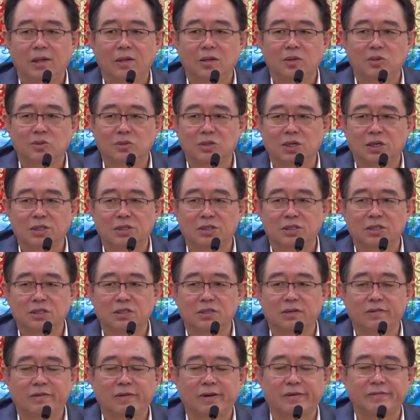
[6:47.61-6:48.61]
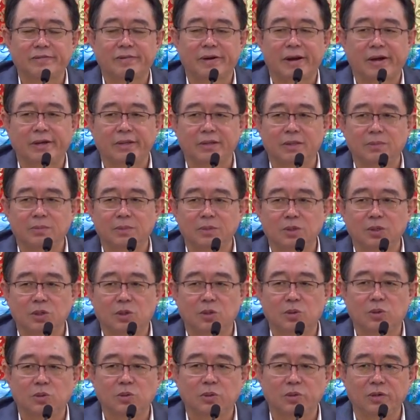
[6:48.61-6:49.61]
用上这些方法，那么
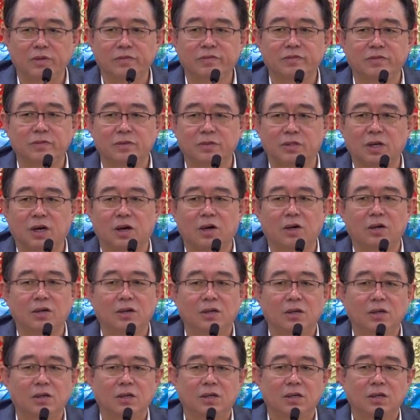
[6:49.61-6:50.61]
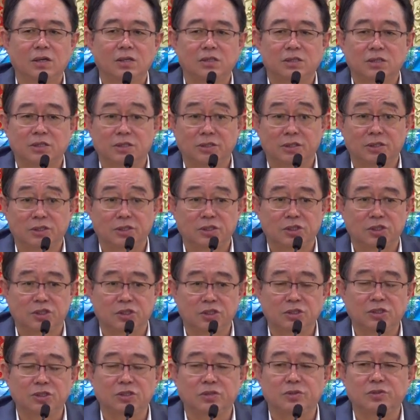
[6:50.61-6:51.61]
要恢复到这个
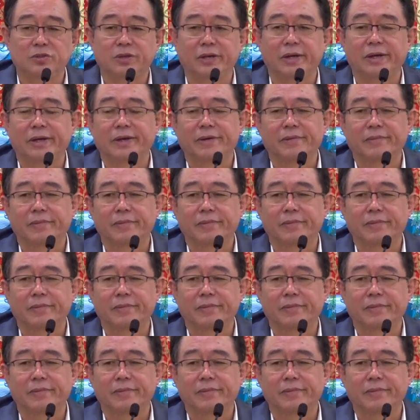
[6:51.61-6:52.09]
十几岁。